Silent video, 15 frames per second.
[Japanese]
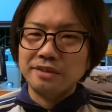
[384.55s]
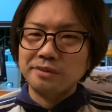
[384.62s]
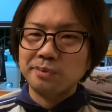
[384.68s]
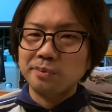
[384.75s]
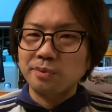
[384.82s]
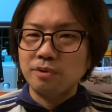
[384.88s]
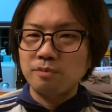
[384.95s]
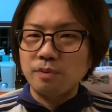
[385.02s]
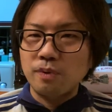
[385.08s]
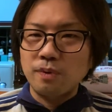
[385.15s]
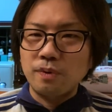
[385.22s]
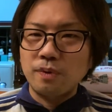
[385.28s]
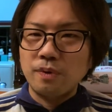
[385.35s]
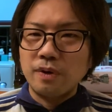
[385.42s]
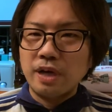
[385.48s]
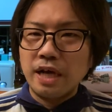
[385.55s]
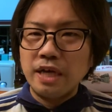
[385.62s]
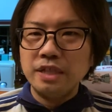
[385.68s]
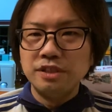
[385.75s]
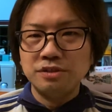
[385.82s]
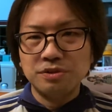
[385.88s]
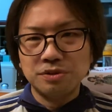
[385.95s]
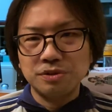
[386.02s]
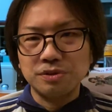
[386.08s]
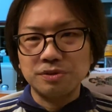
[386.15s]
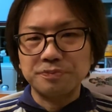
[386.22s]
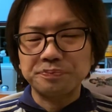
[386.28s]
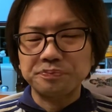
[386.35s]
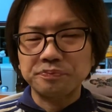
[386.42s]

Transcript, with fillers: ところもありつつ